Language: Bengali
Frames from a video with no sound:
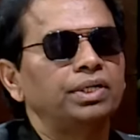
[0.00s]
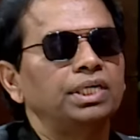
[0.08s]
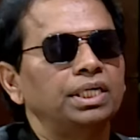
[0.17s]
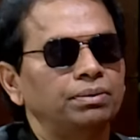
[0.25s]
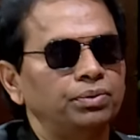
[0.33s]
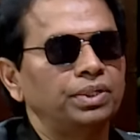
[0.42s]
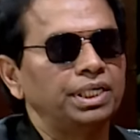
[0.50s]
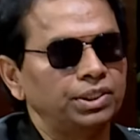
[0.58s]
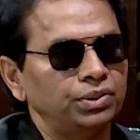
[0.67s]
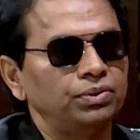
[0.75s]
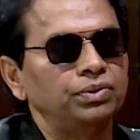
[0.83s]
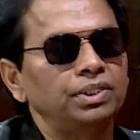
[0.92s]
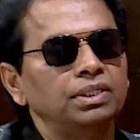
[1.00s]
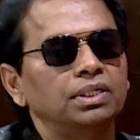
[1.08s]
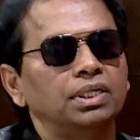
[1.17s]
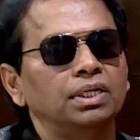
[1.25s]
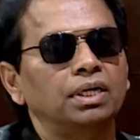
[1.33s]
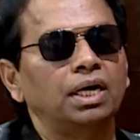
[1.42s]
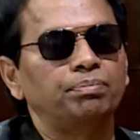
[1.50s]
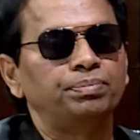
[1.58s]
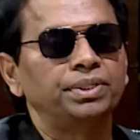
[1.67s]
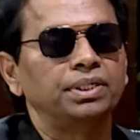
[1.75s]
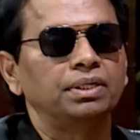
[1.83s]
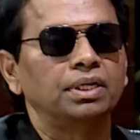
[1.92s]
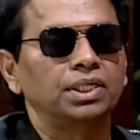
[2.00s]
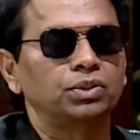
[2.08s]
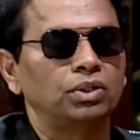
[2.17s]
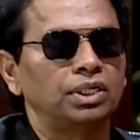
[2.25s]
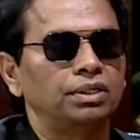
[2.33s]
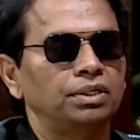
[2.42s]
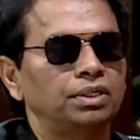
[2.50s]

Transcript: করে এবং এজন্যই আপনি আসলে